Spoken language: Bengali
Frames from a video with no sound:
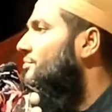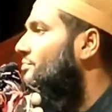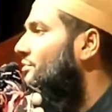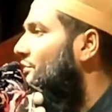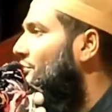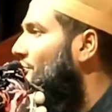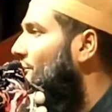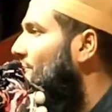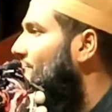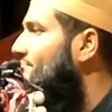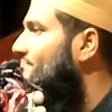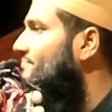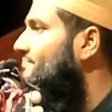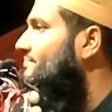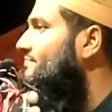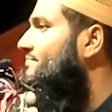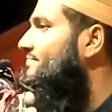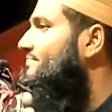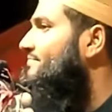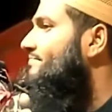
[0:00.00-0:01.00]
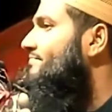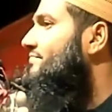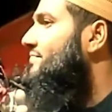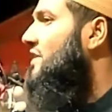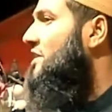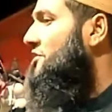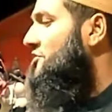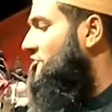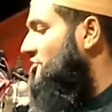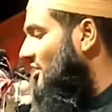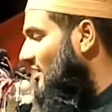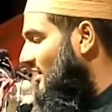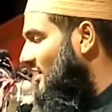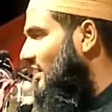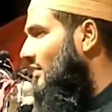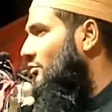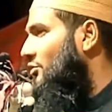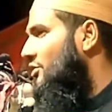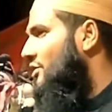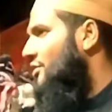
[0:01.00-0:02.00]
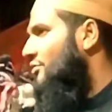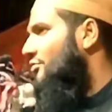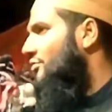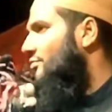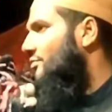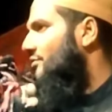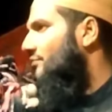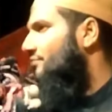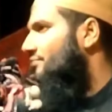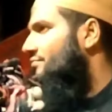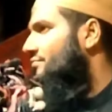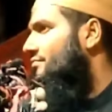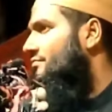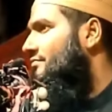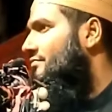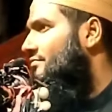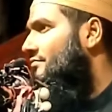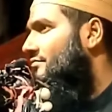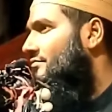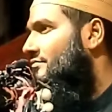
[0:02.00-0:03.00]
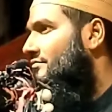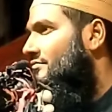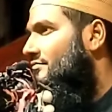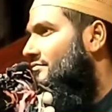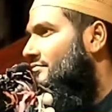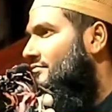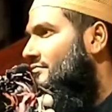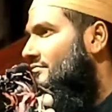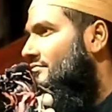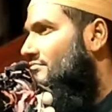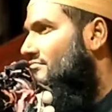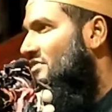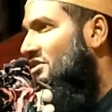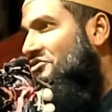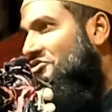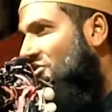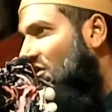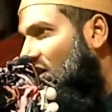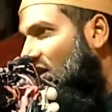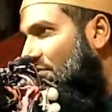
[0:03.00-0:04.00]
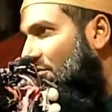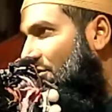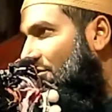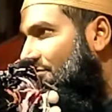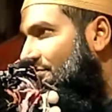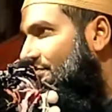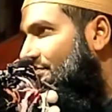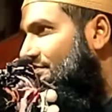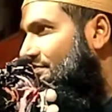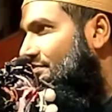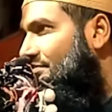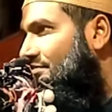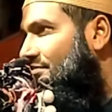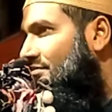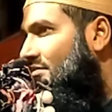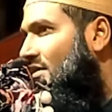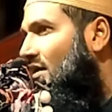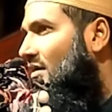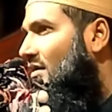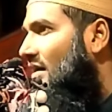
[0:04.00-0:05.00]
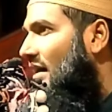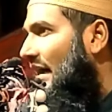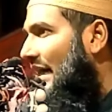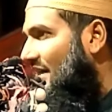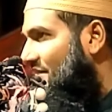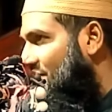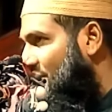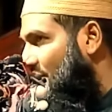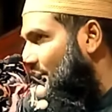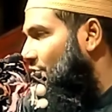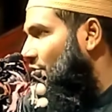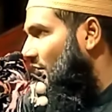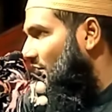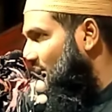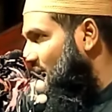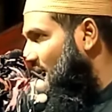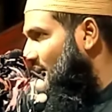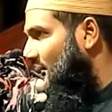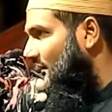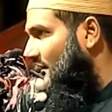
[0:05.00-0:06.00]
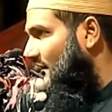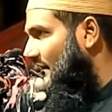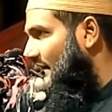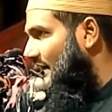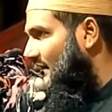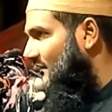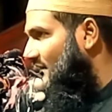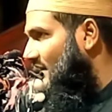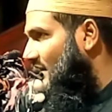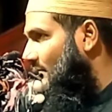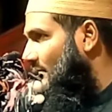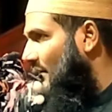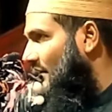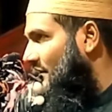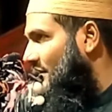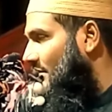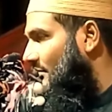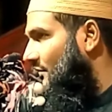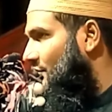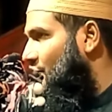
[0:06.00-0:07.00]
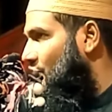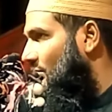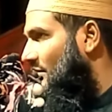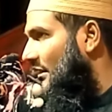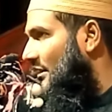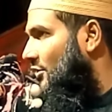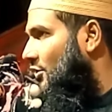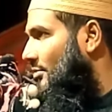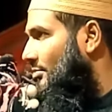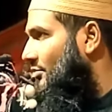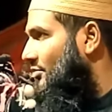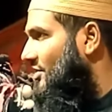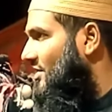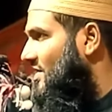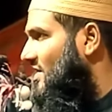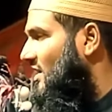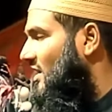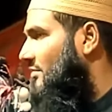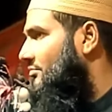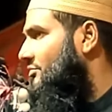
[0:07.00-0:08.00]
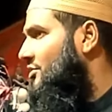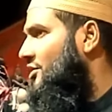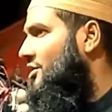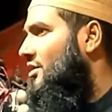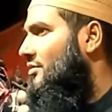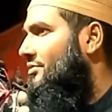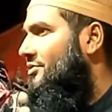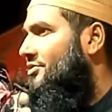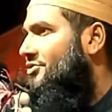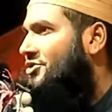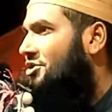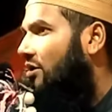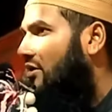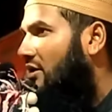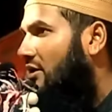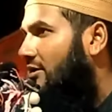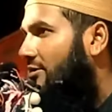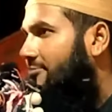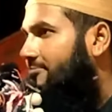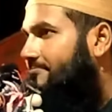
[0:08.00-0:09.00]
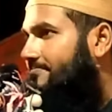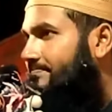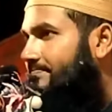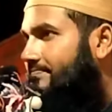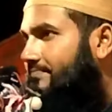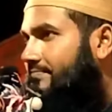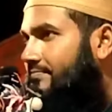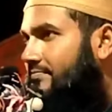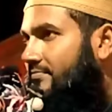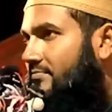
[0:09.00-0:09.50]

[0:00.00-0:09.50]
আল্লাহ নিকটে প্রিয় ইনশাল্লাহ আমলটা করব। ইনশাল্লাহ বলুন আজকে জলসা থেকে এখান থেকে বাড়ি যাওয়ার সময় এক অপরকে সালাম দিয়ে যাবো ইনশাল্লাহ